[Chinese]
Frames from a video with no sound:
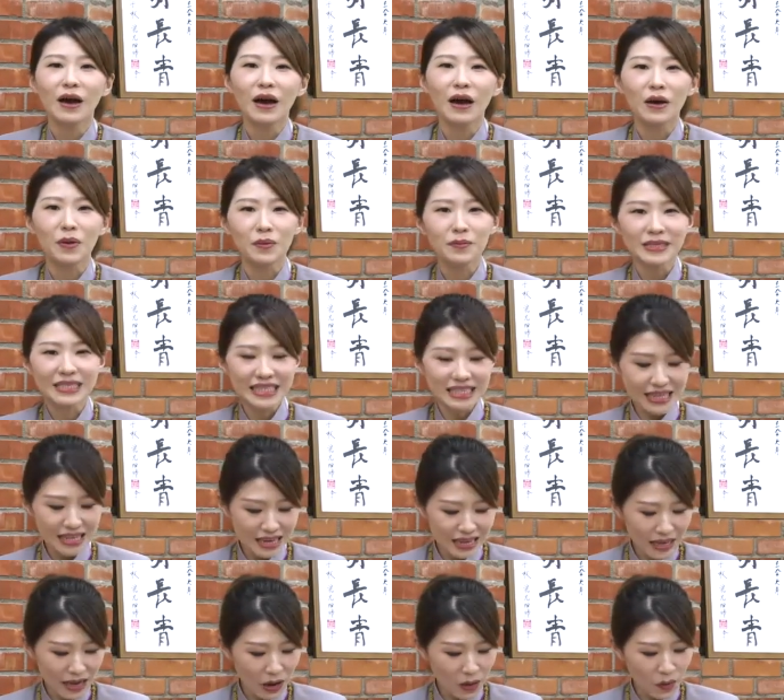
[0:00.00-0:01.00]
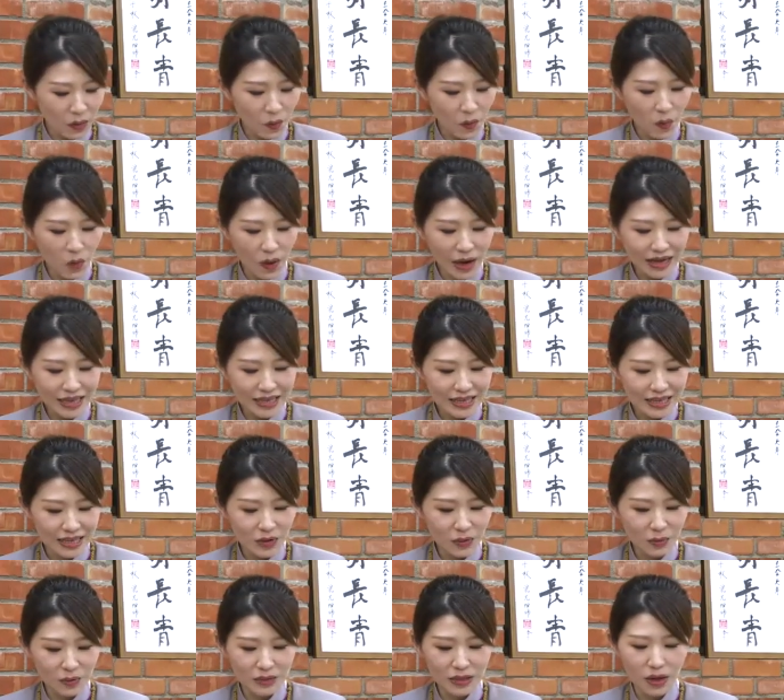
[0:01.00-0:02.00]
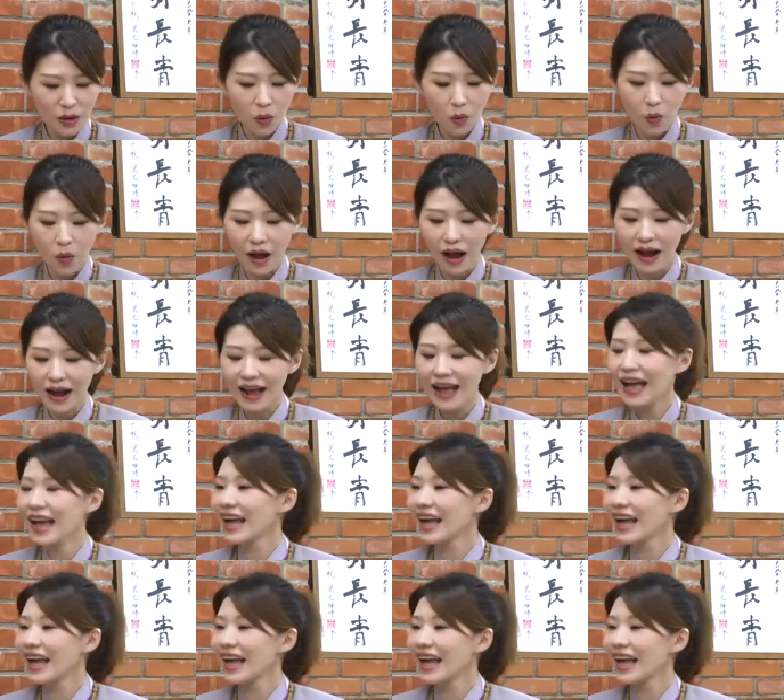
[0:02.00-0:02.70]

好，我们今天要很欢迎我们的黄